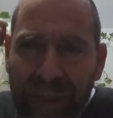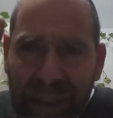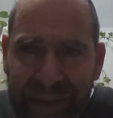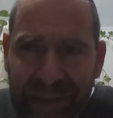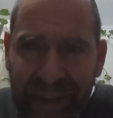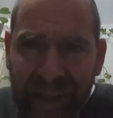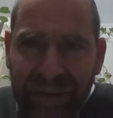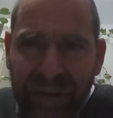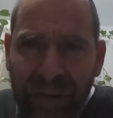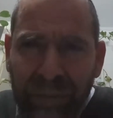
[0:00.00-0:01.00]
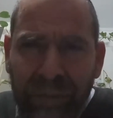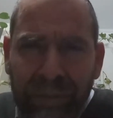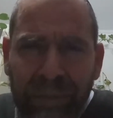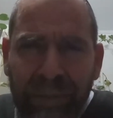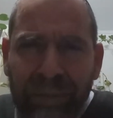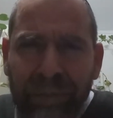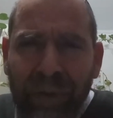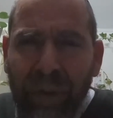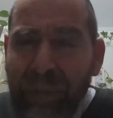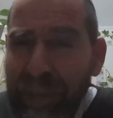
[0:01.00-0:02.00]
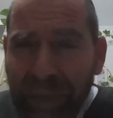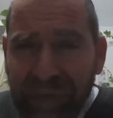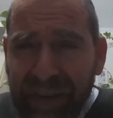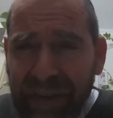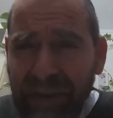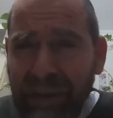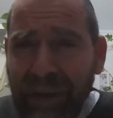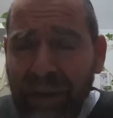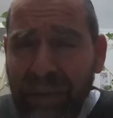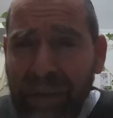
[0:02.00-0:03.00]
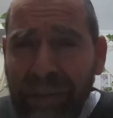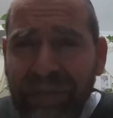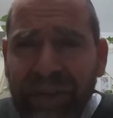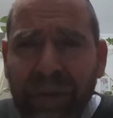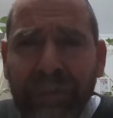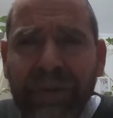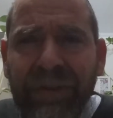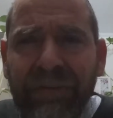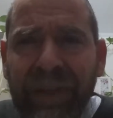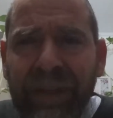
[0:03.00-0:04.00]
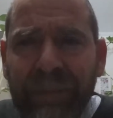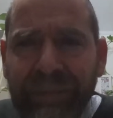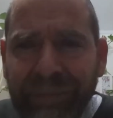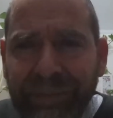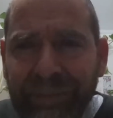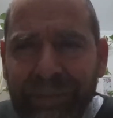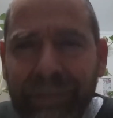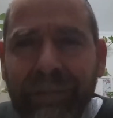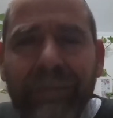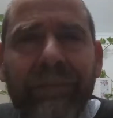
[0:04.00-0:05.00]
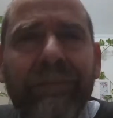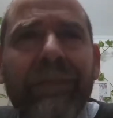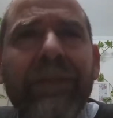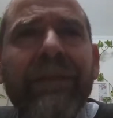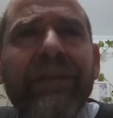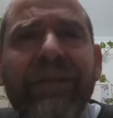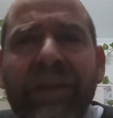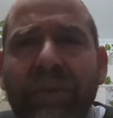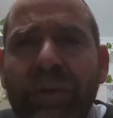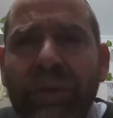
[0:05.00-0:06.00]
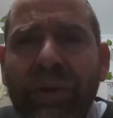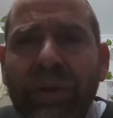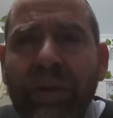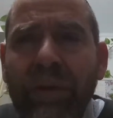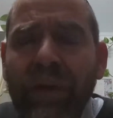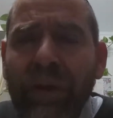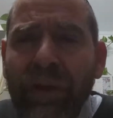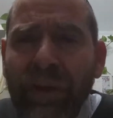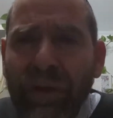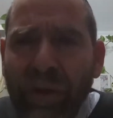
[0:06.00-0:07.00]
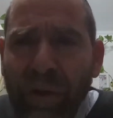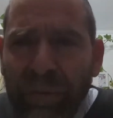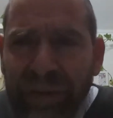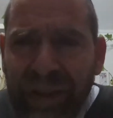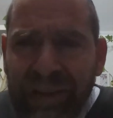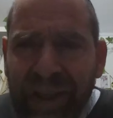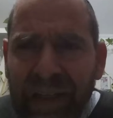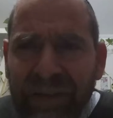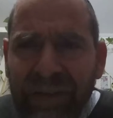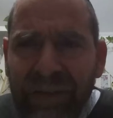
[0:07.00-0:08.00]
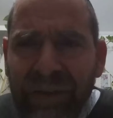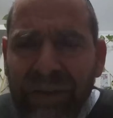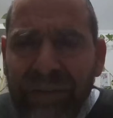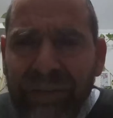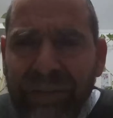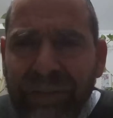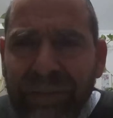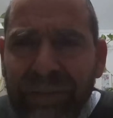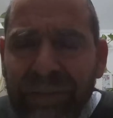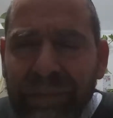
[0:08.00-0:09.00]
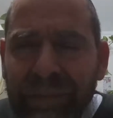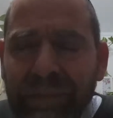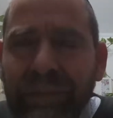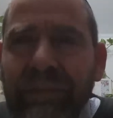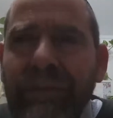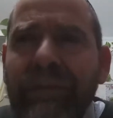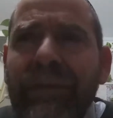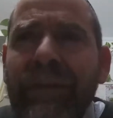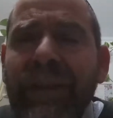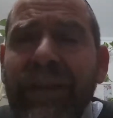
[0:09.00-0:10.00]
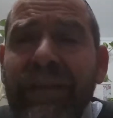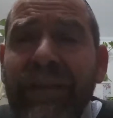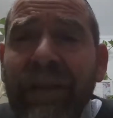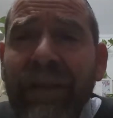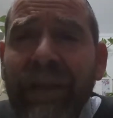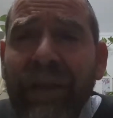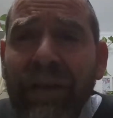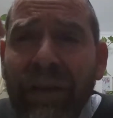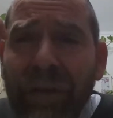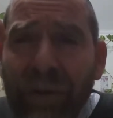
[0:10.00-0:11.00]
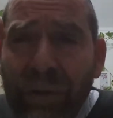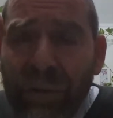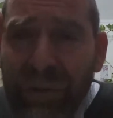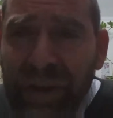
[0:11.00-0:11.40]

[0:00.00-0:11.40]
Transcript: Hacer la acción lo más perfecto, lo más perfecto posible. Segundo, cómo se hace la acción, que es con tus